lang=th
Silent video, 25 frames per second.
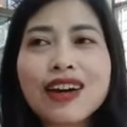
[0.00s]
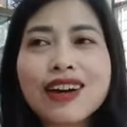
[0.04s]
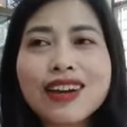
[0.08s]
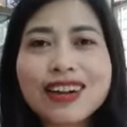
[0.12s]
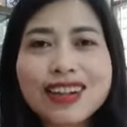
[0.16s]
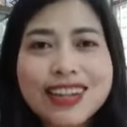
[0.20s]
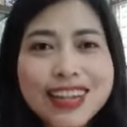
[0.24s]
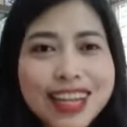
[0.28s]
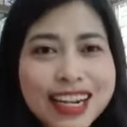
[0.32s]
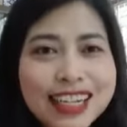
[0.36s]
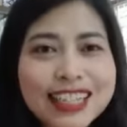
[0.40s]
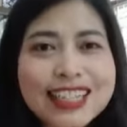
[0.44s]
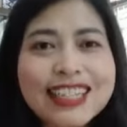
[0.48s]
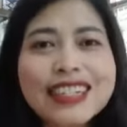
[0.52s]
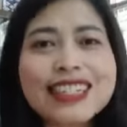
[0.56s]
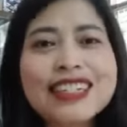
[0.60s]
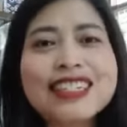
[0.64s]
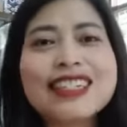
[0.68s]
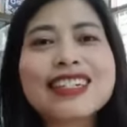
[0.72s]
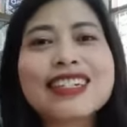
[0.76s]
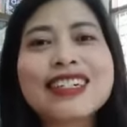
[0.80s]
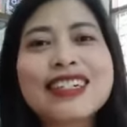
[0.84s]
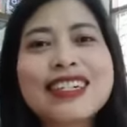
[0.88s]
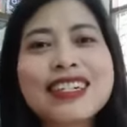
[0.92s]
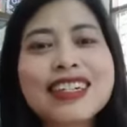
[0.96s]
เรียน เฉ
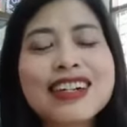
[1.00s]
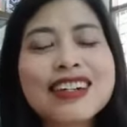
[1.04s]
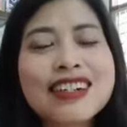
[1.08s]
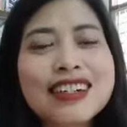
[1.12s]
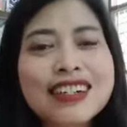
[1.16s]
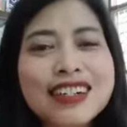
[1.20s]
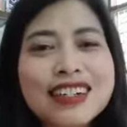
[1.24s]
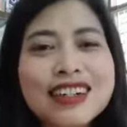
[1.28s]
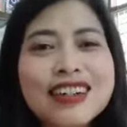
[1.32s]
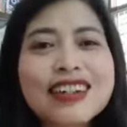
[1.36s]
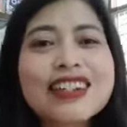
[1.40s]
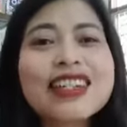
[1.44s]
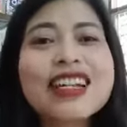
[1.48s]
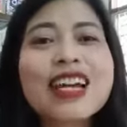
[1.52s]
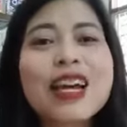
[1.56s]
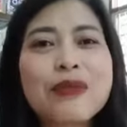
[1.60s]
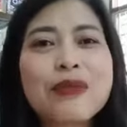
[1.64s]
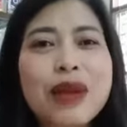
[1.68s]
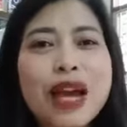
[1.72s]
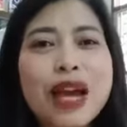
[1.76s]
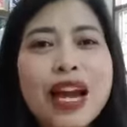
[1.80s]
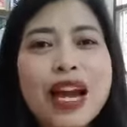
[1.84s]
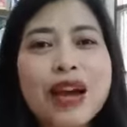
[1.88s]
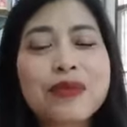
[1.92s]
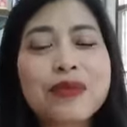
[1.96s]
ยๆกก็เรียน
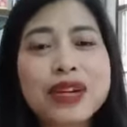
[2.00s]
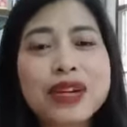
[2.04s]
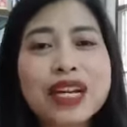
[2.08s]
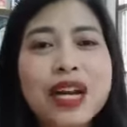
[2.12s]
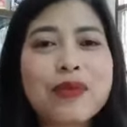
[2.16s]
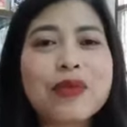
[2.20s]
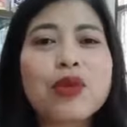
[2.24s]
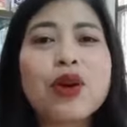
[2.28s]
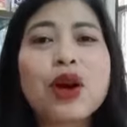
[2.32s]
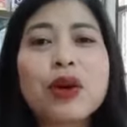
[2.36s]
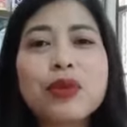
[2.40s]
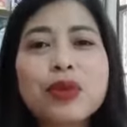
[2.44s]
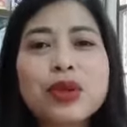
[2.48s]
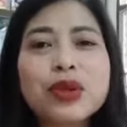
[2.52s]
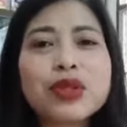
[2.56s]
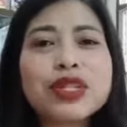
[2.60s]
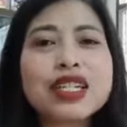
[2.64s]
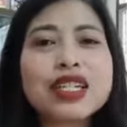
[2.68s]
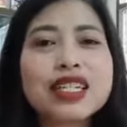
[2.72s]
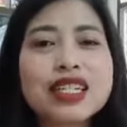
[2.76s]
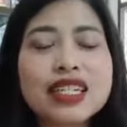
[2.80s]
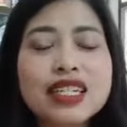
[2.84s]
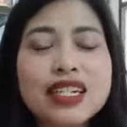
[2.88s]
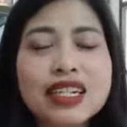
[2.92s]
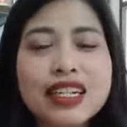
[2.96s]
มาประดับความรู้เฉ
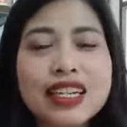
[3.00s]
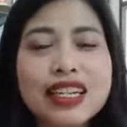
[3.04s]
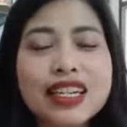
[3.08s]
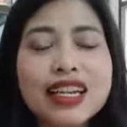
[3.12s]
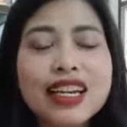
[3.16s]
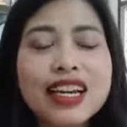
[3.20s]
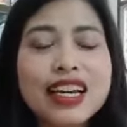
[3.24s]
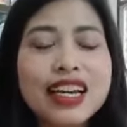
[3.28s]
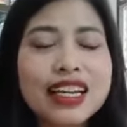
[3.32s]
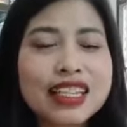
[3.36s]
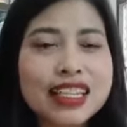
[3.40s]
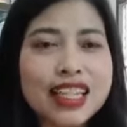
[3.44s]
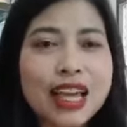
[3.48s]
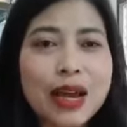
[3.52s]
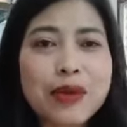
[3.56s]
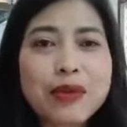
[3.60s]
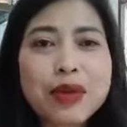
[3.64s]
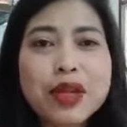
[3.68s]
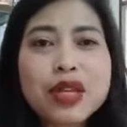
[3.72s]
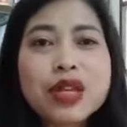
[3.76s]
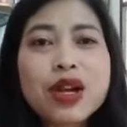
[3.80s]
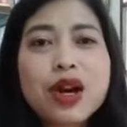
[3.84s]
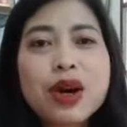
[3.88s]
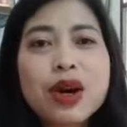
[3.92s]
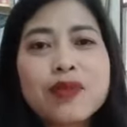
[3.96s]
ยๆ แต่
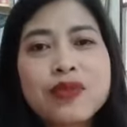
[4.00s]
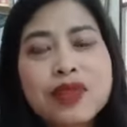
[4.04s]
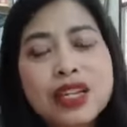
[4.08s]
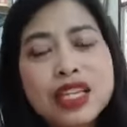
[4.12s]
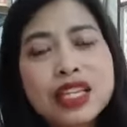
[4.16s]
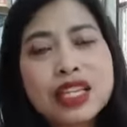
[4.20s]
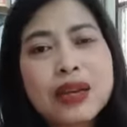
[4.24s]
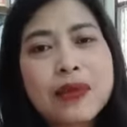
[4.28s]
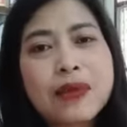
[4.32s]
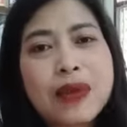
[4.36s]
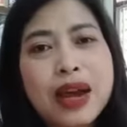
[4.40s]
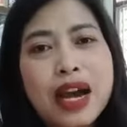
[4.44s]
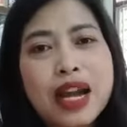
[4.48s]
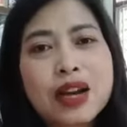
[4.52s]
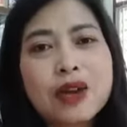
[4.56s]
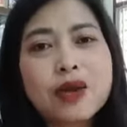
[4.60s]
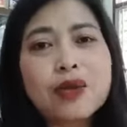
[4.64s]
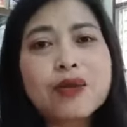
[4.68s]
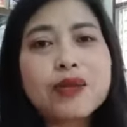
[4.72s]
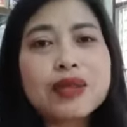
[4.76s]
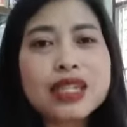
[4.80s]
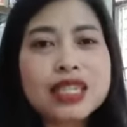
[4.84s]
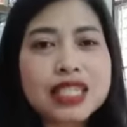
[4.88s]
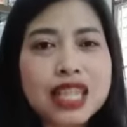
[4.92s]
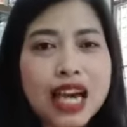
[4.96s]
ไม่ยอมที่จะมาลง
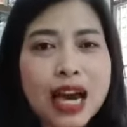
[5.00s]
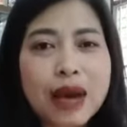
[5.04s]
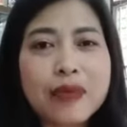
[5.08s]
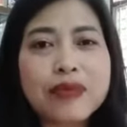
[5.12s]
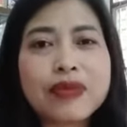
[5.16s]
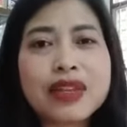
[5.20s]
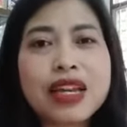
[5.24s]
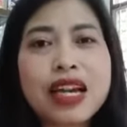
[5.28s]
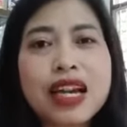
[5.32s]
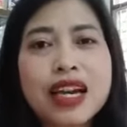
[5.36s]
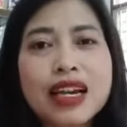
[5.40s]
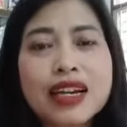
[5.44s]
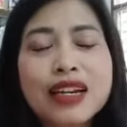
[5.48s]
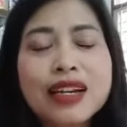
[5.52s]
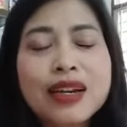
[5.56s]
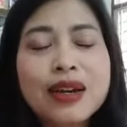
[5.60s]
มือทำเนี่ย